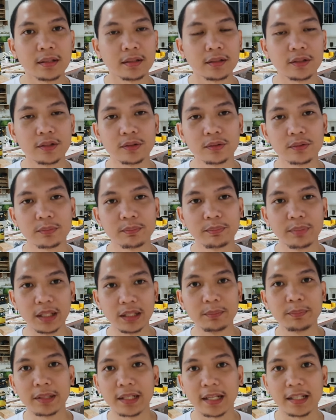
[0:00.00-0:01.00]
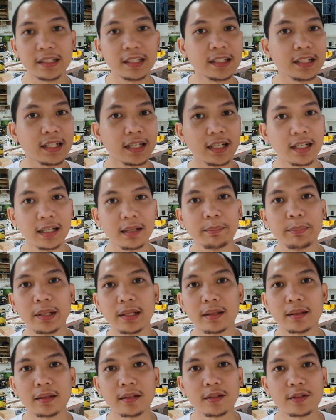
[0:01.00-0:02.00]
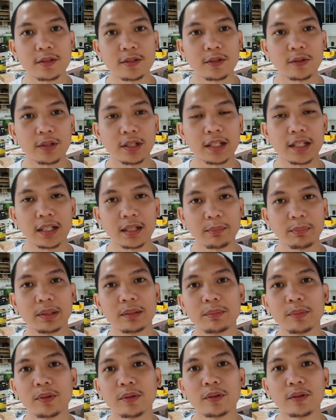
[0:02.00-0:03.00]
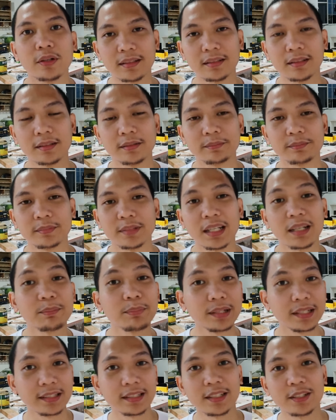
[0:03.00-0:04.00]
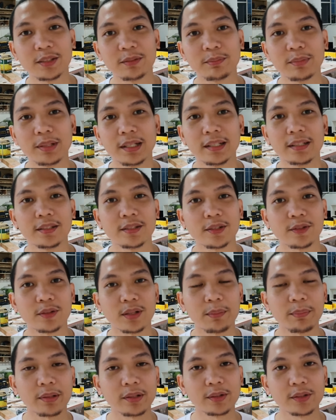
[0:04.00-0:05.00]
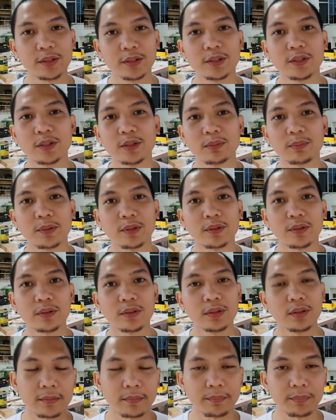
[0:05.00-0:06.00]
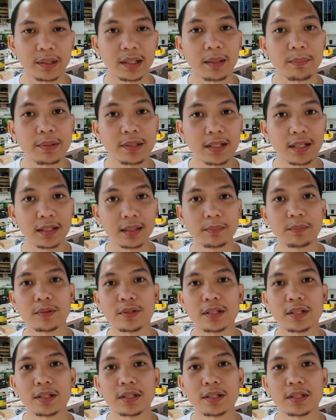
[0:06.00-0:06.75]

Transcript: yung blade pala hindi nakakabit. So, ikinabit mo. Um, nakabaliktad yung blade. So, kapag turn on mo, pagkapasada mo